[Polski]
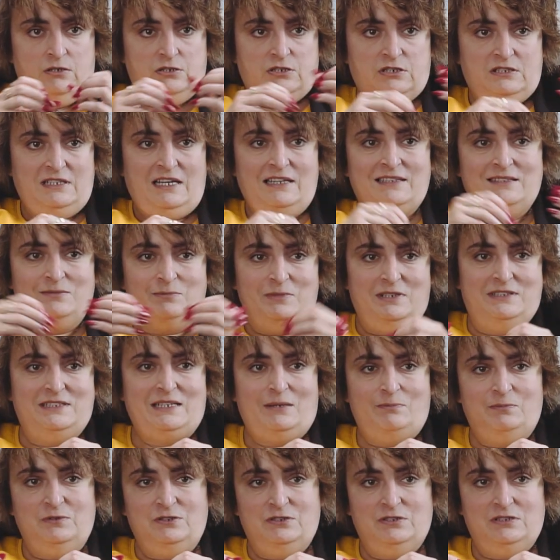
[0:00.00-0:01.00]
czy na tym
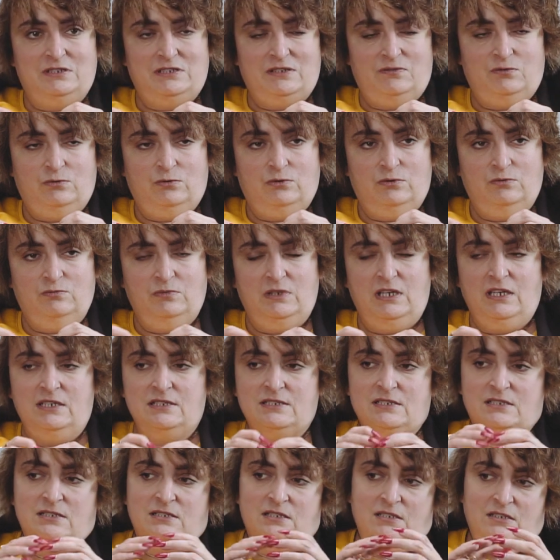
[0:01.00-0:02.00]
etapie życia, w którym
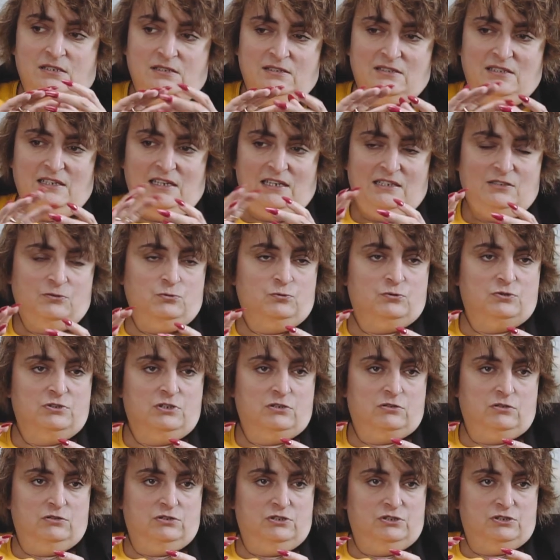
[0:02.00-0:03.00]
jest, teraz już
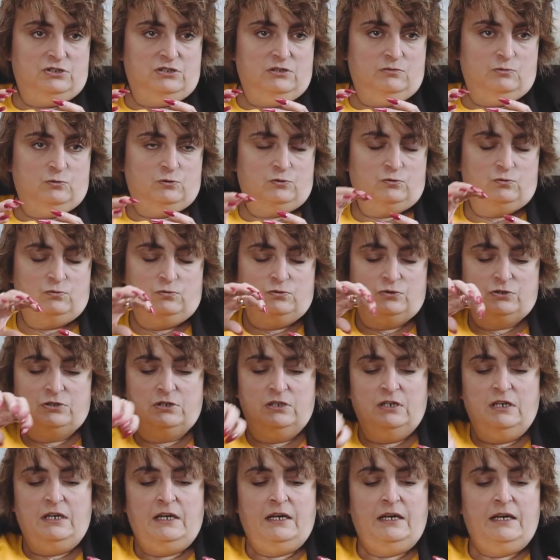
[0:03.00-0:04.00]
niekoniecznie mu
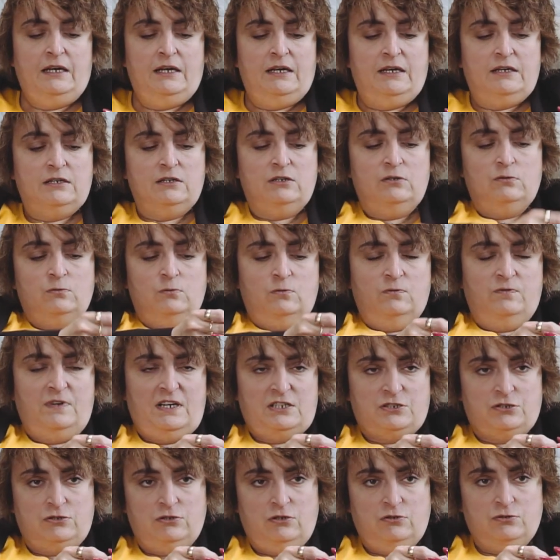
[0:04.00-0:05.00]
służy. I
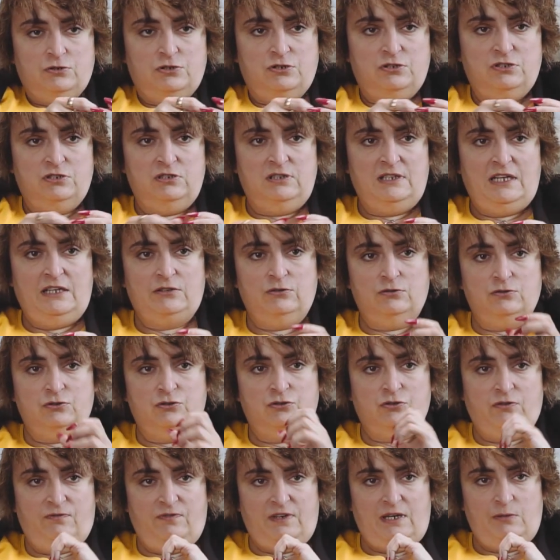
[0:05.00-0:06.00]
uważności na to,
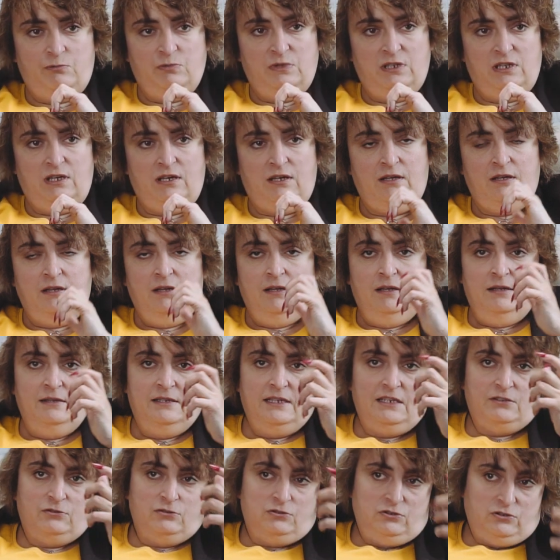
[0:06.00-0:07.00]
co we mnie,
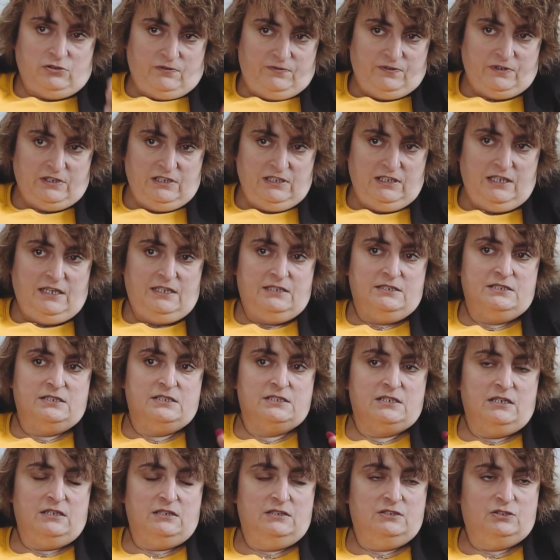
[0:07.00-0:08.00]
na to, co w
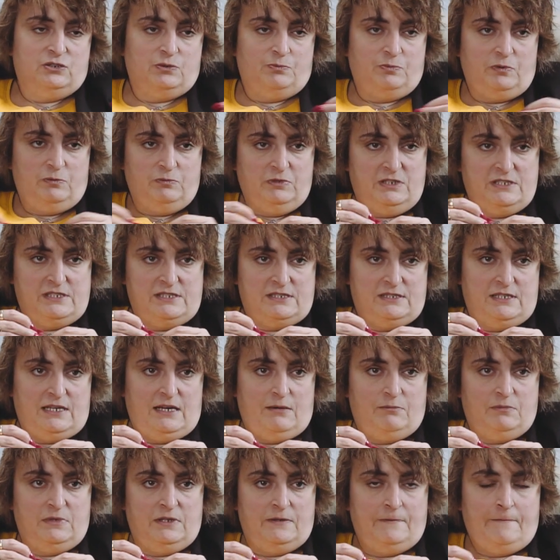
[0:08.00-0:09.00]
kliencie i co pomiędzy
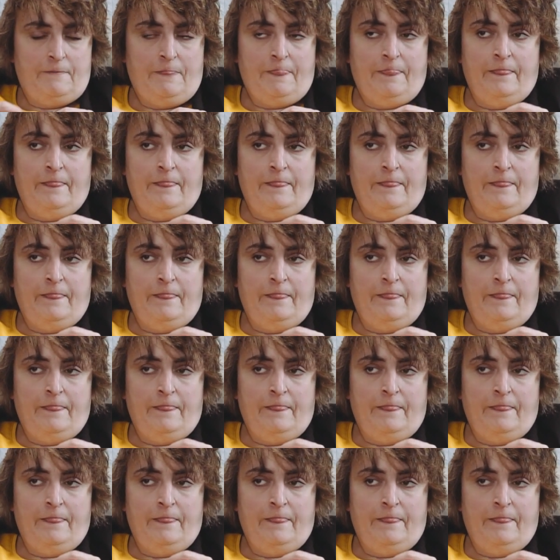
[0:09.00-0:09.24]
nami.